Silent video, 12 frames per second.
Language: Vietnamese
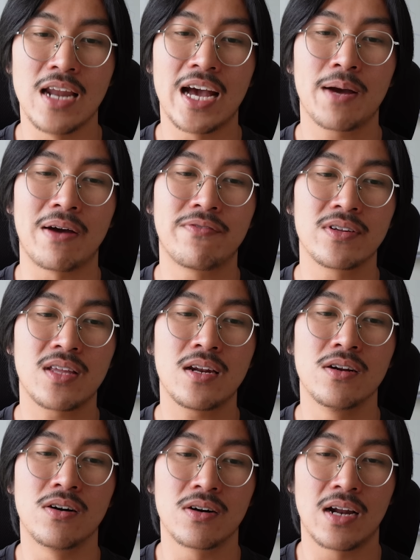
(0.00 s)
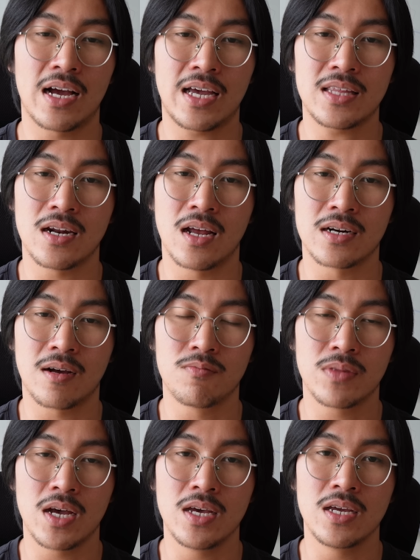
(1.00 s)
để các bạn phân tích được là cái tình hình
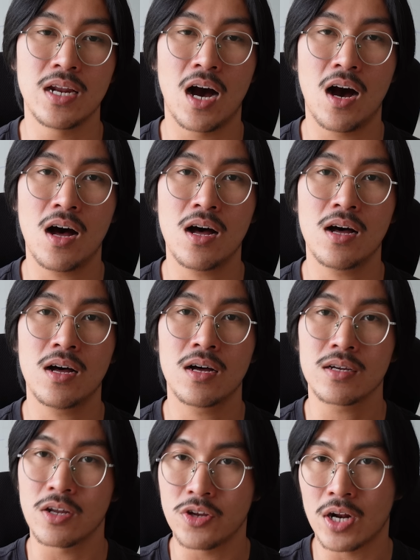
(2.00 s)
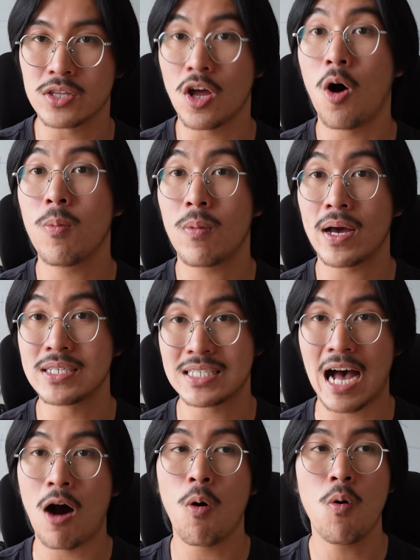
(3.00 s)
công ty nó kinh doanh tốt hay
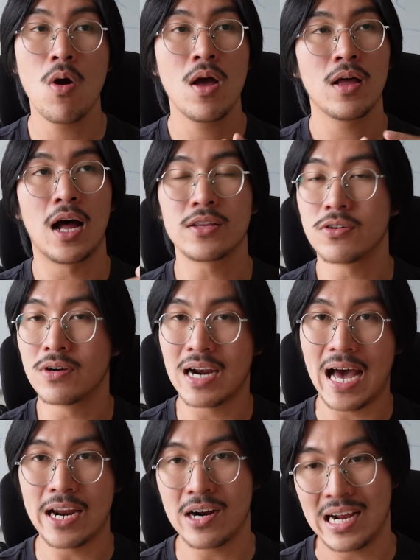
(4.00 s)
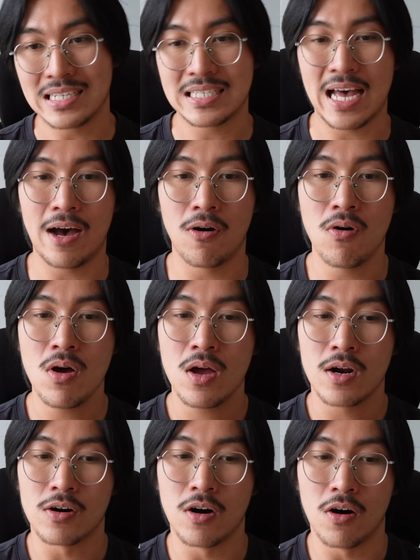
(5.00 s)
xấu, tương lai nó ra sao,
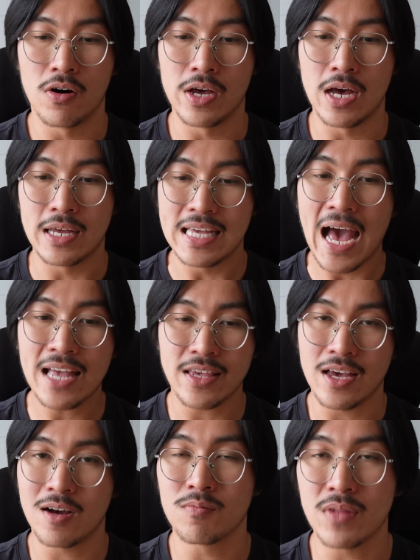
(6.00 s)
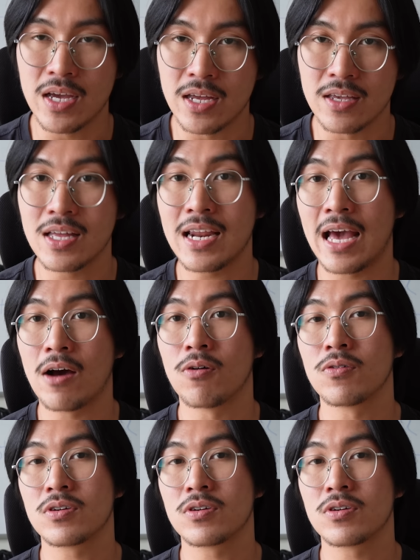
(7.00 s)
rồi giá trị công ty như thế nào,